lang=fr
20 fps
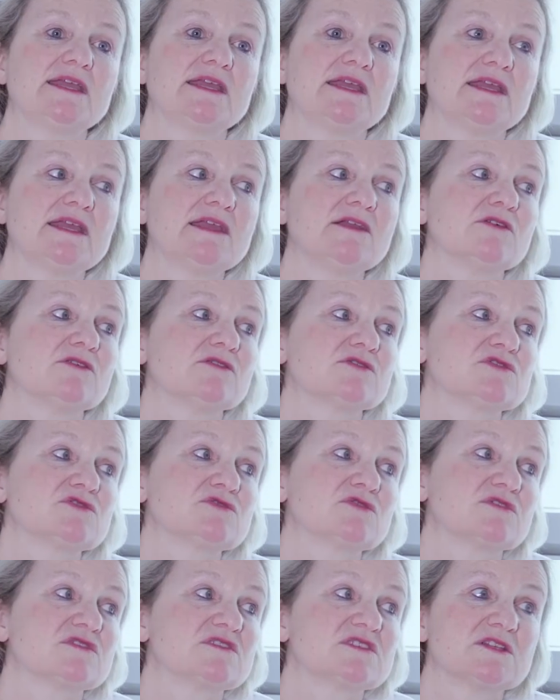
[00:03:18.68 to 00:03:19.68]
Et euh,
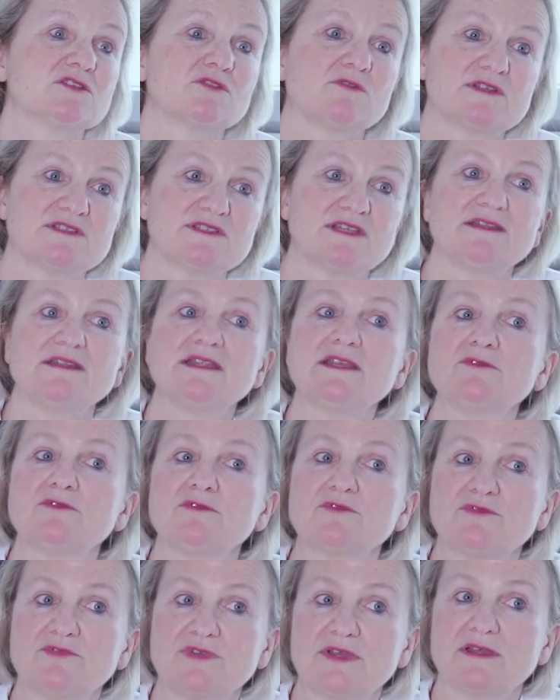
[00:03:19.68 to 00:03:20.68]
sur ces trois
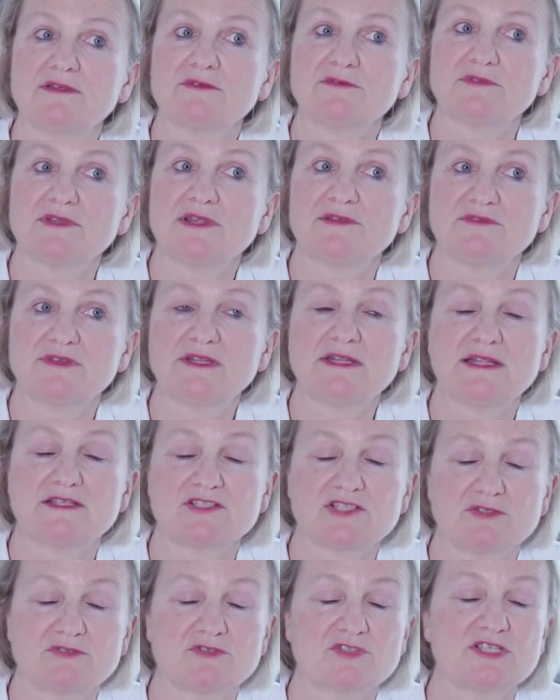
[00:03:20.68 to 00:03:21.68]
années où on, fait, on a fait de
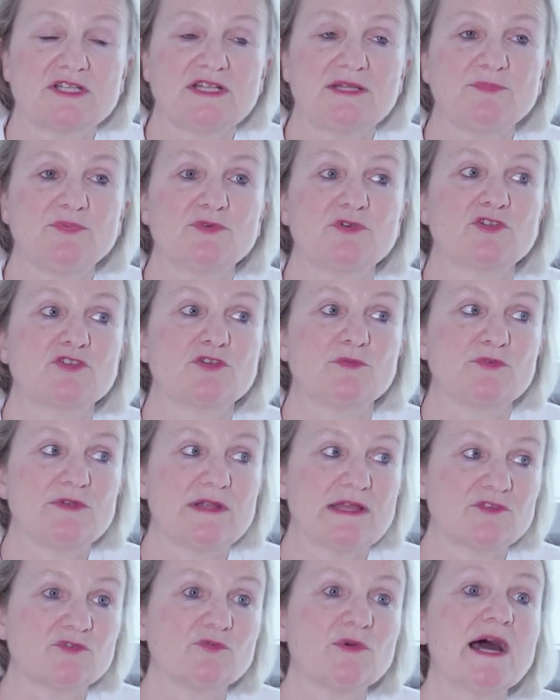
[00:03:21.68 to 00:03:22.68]
la chirurgie de l'épaule en
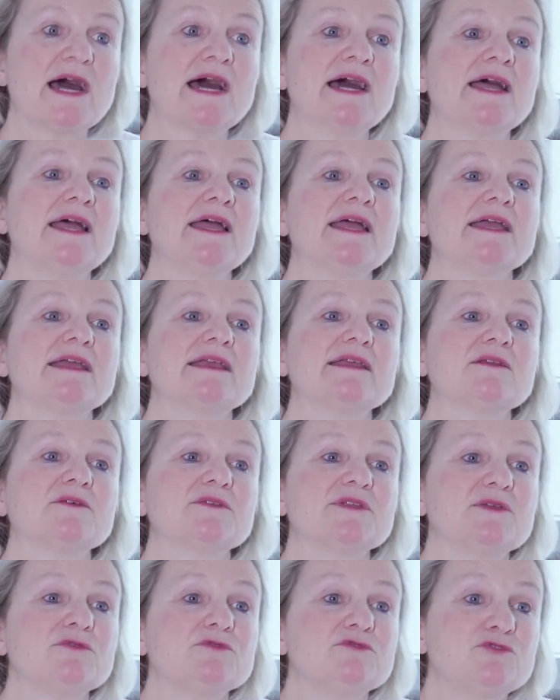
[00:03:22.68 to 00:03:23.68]
ambulatoire,
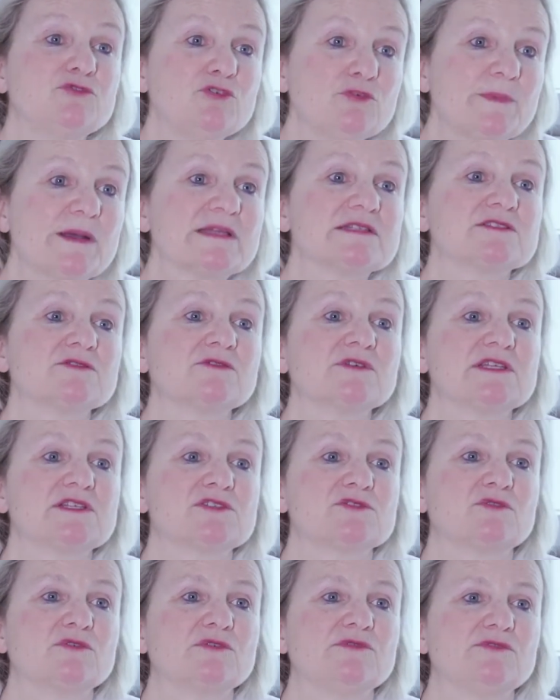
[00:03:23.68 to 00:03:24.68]
et on a eu deux patients
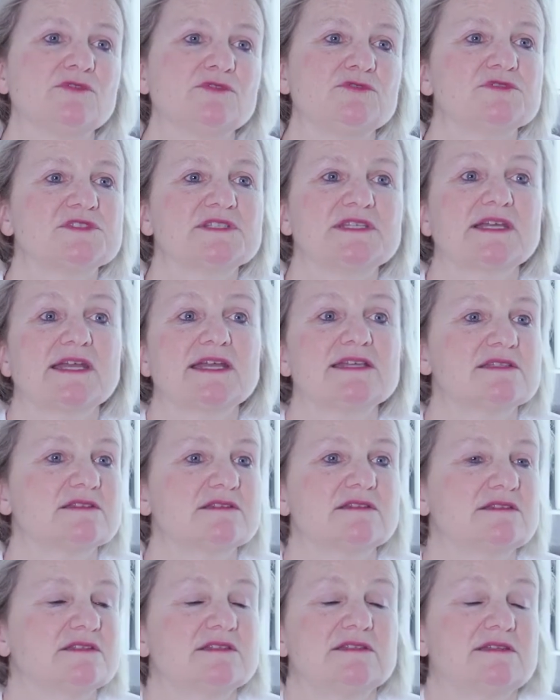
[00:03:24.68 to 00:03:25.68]
qui sont revenus, ce qui
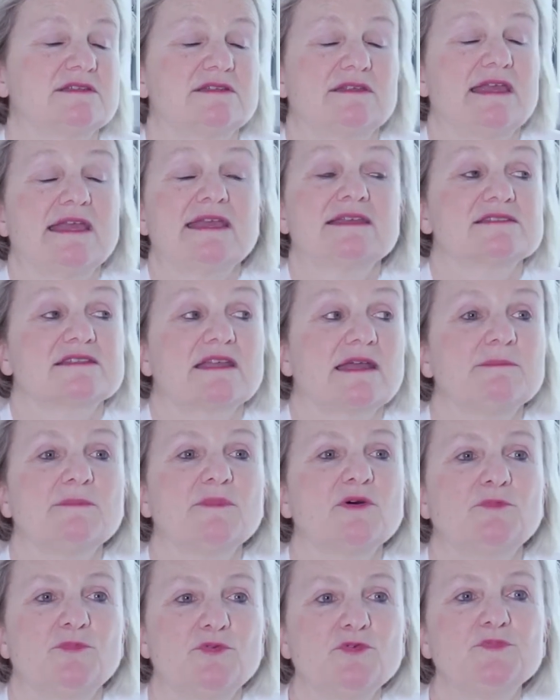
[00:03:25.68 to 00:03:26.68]
reste qui est
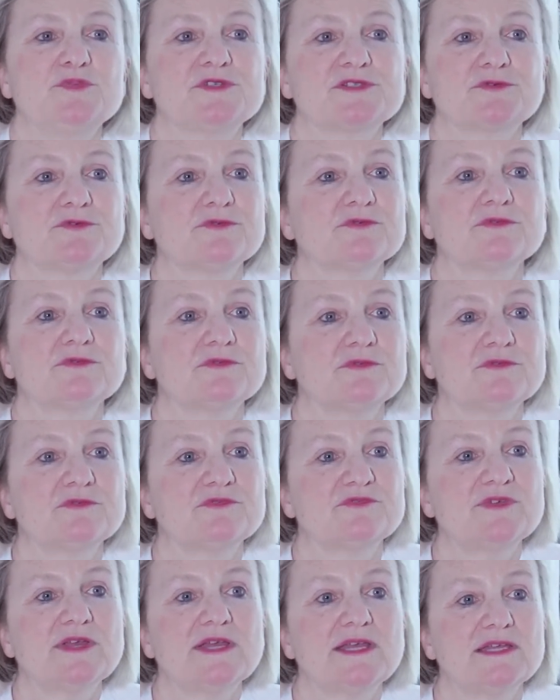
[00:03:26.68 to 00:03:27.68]
extrêmement peu
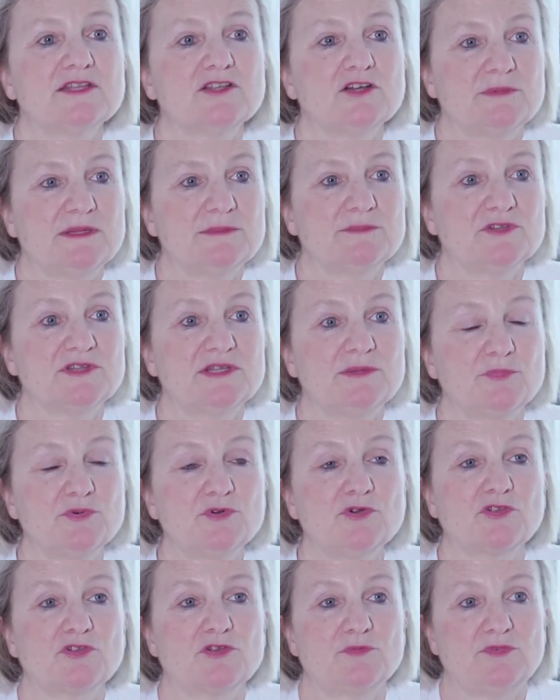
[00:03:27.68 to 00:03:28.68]
puisqu'on fait énormément
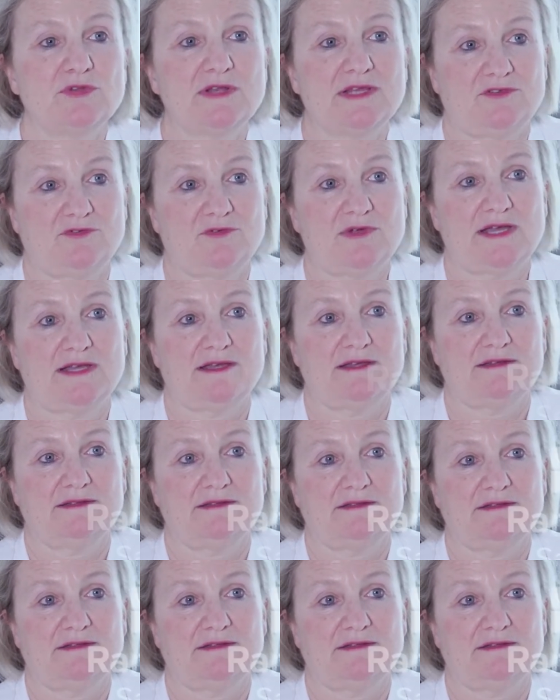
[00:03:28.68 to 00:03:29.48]
d'épaule en ambulatoire.